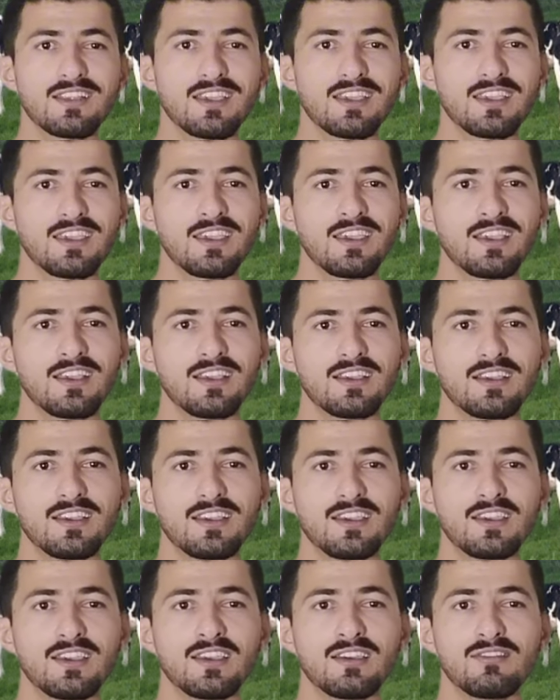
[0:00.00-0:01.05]

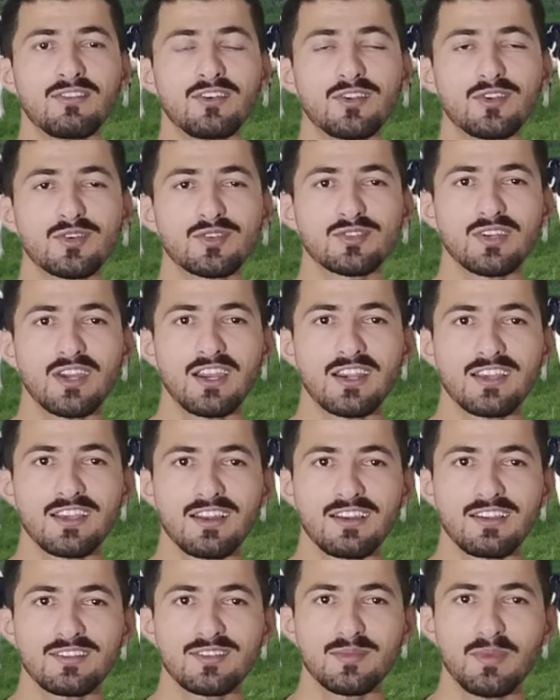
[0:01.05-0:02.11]
देखें वीडियो स्टार्ट
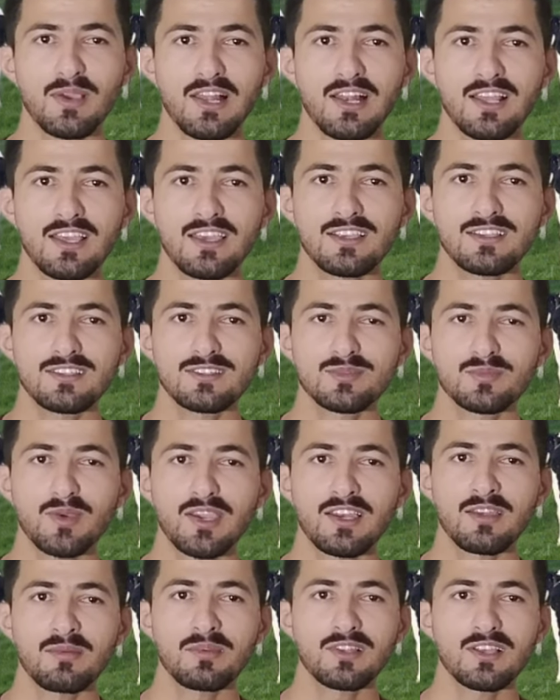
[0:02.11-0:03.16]
करने से पहले जिस
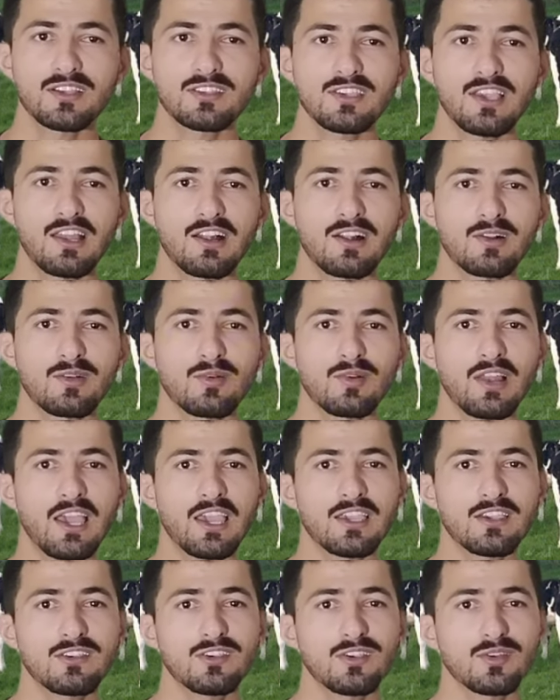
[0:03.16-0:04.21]
भाई ने अभी तक चैनल को
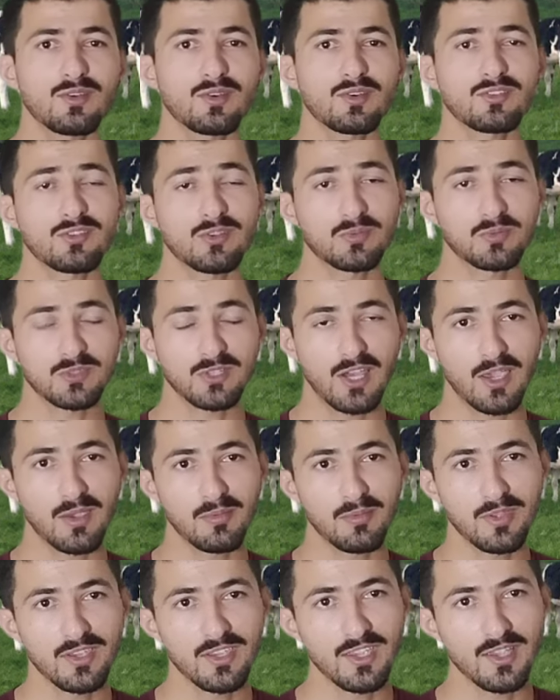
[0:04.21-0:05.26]
लाइक शेयर और
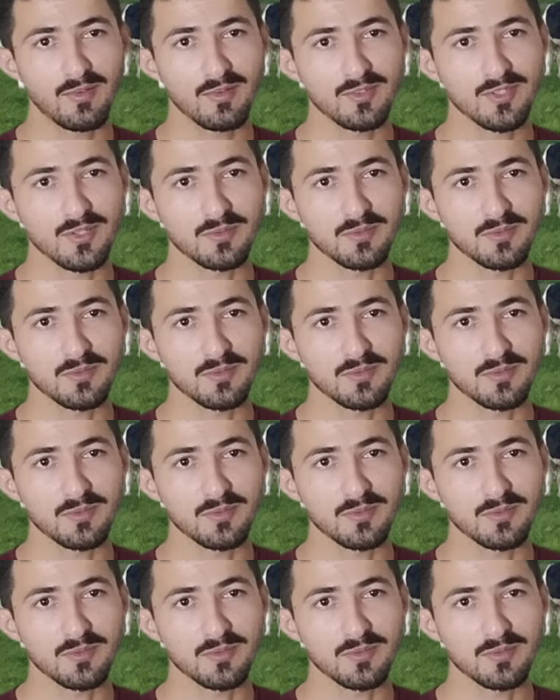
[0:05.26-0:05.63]
सब्सक्राइब नहीं किया वो